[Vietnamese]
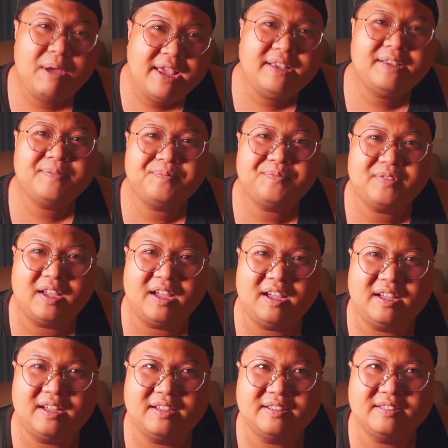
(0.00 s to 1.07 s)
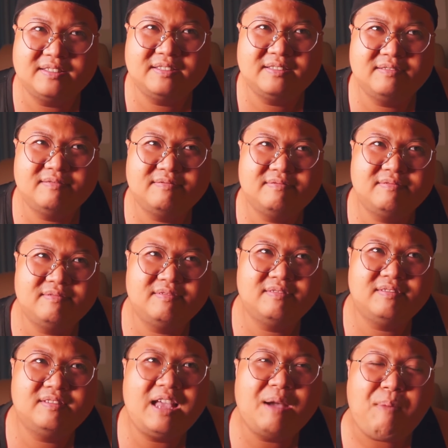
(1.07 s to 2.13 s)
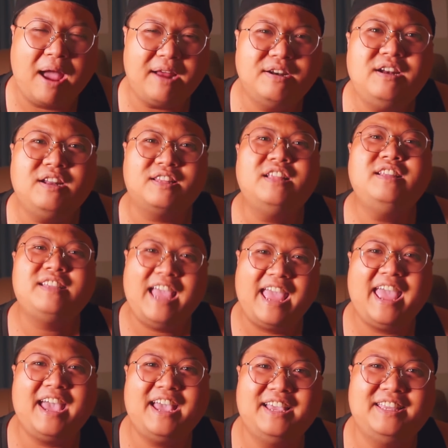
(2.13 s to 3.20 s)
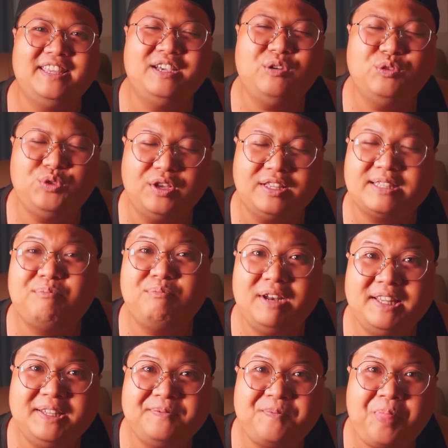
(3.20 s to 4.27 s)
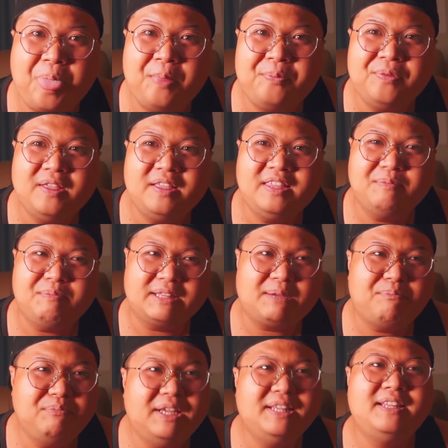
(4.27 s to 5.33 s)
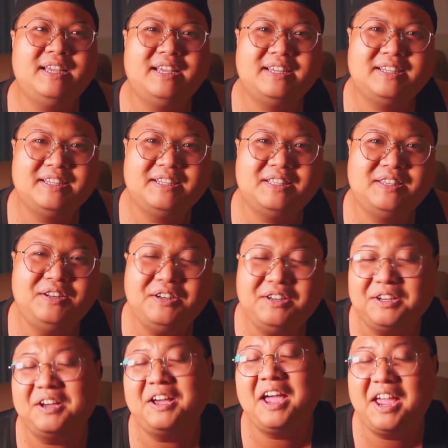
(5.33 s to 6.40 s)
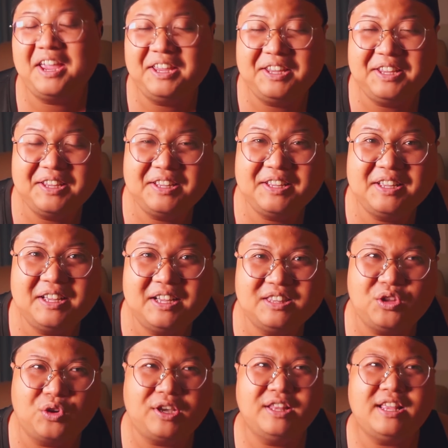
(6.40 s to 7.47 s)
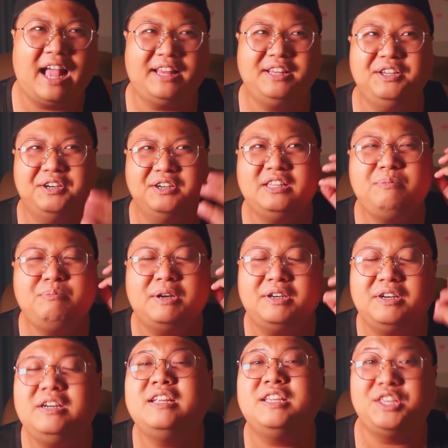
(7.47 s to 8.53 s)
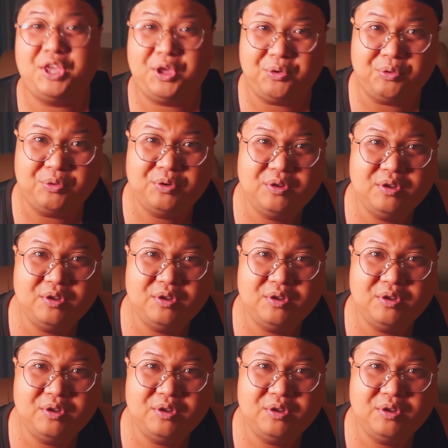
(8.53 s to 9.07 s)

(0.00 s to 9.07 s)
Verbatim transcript: biết à, các bạn rất là thích nghe những câu chuyện tâm linh nhưng mà tâm linh á nó rất là ghê đôi khi nó ảnh hưởng đến mình rất là nhiều